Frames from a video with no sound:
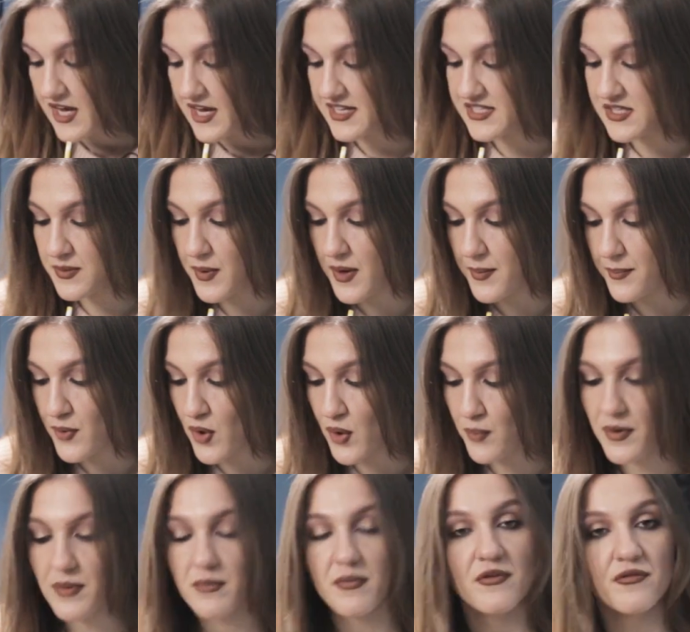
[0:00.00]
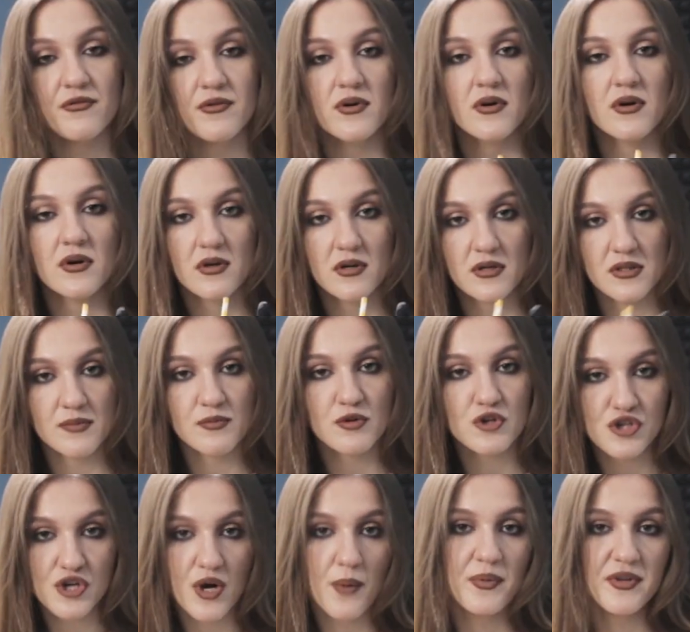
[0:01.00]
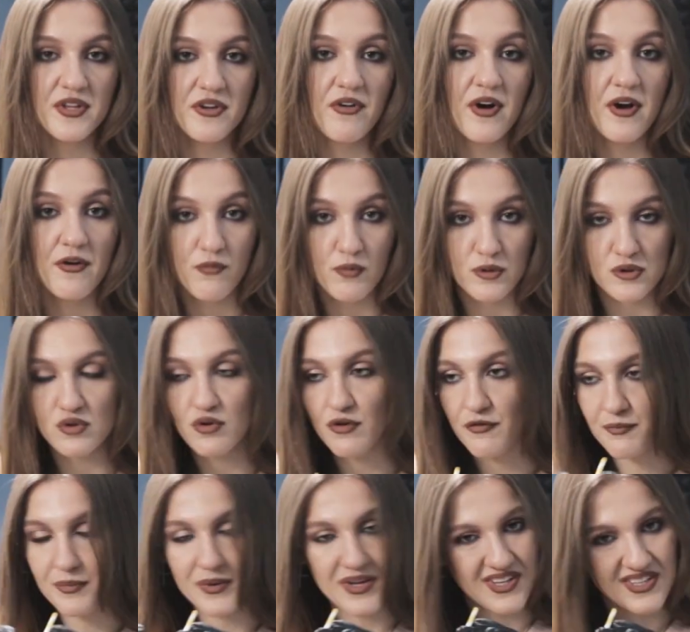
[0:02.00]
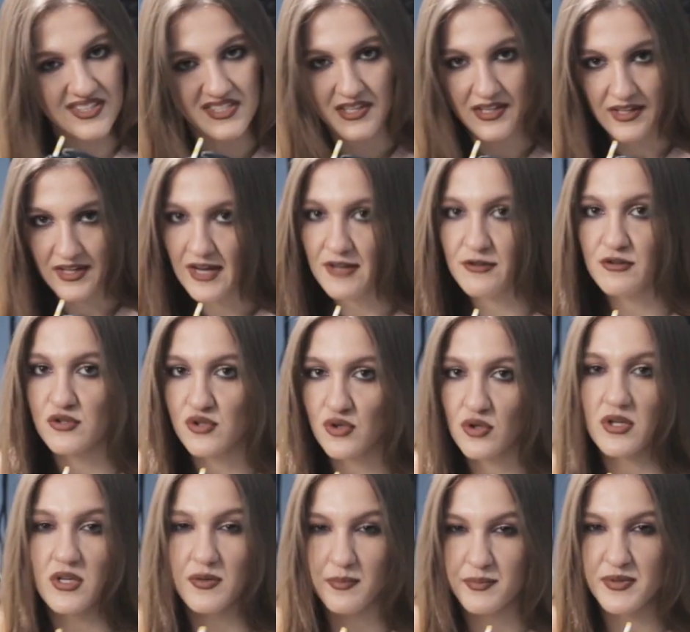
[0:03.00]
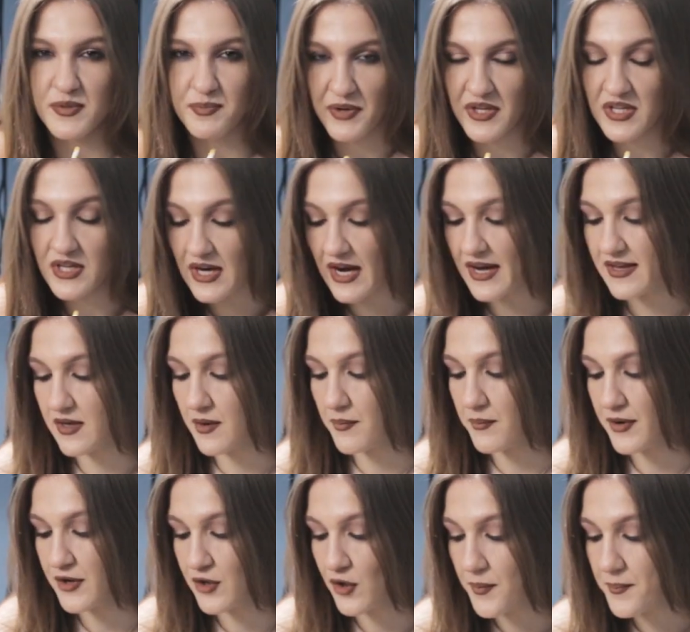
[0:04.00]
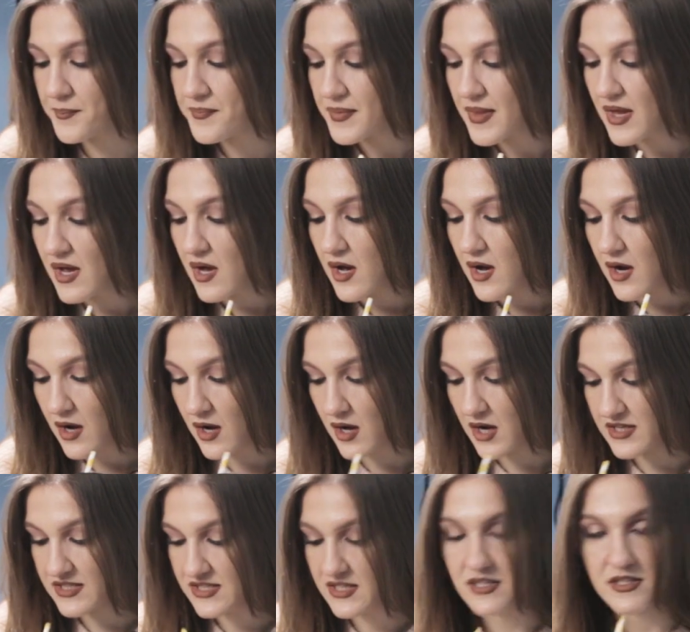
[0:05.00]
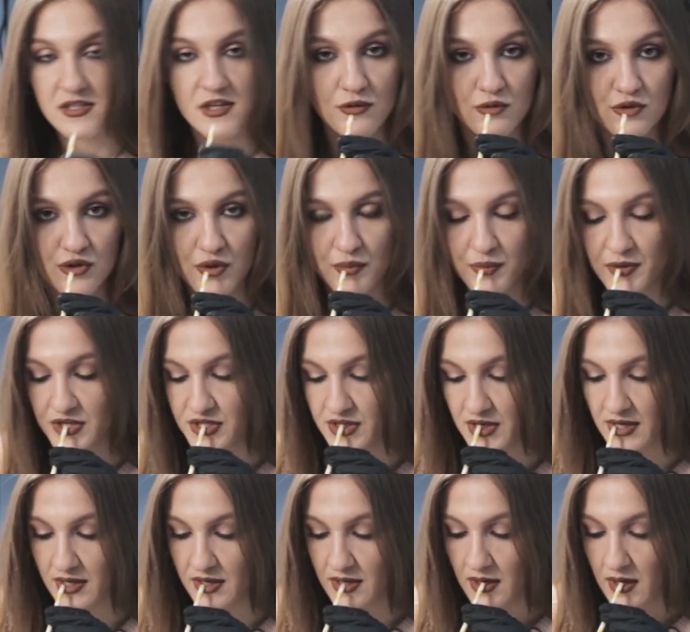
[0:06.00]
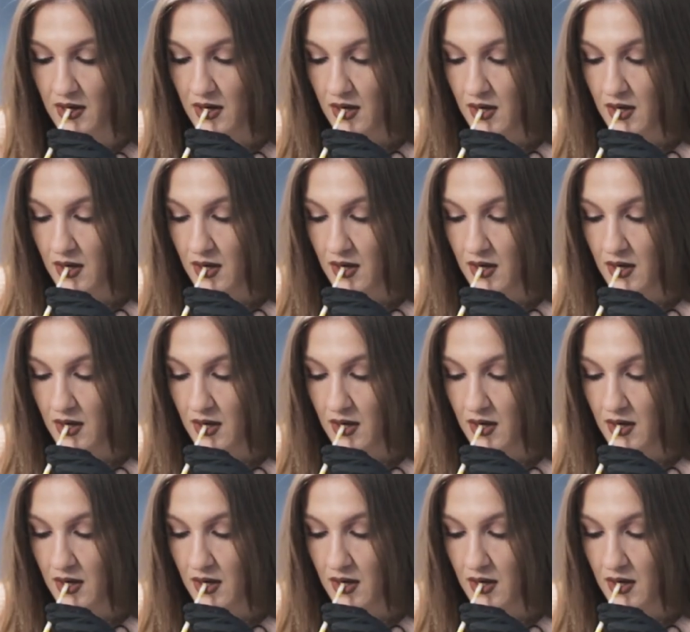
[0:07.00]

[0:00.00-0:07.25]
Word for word: И теперь пробуем, э, немножечко подавая воздух впереди, да, то есть все-таки с придыханием поем, э, сделать следующее упражнение.